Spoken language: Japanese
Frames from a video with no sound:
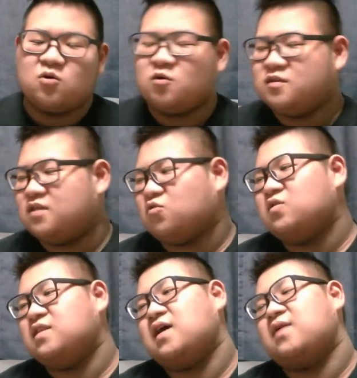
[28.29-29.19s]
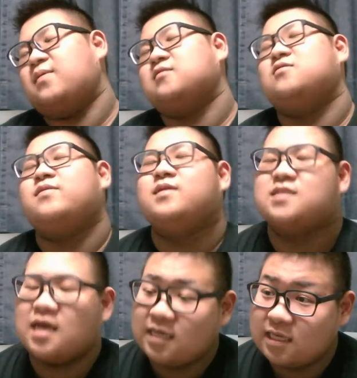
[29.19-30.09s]
コンで撮りながらパソコンダメ。
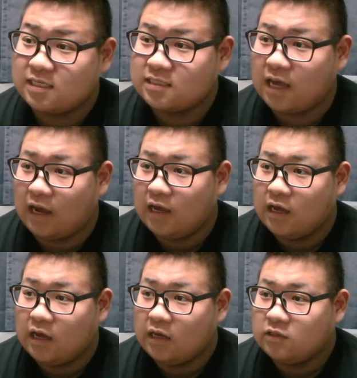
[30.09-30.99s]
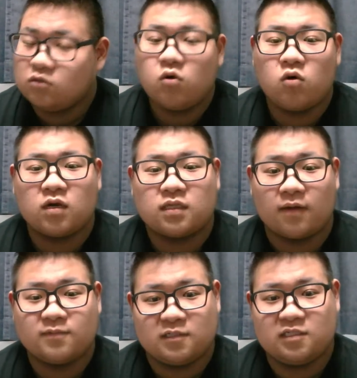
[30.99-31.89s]
最近さ、脳が
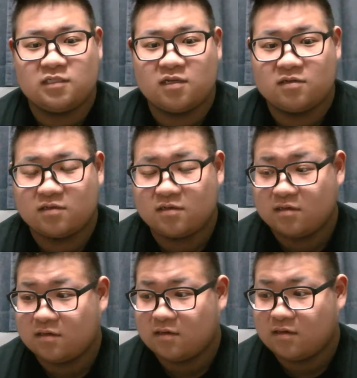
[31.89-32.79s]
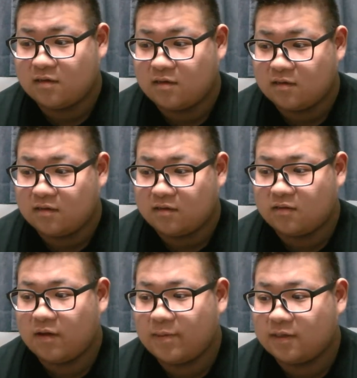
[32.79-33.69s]
多分死んでる。
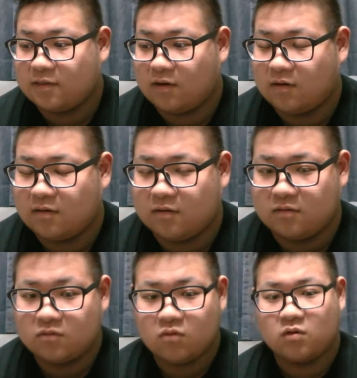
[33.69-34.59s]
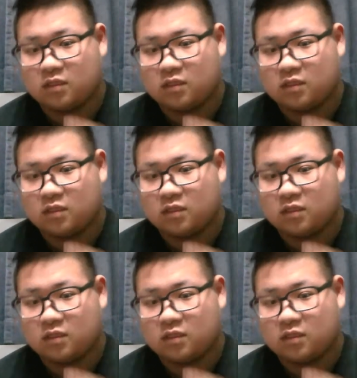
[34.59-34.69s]
やばいな。脳が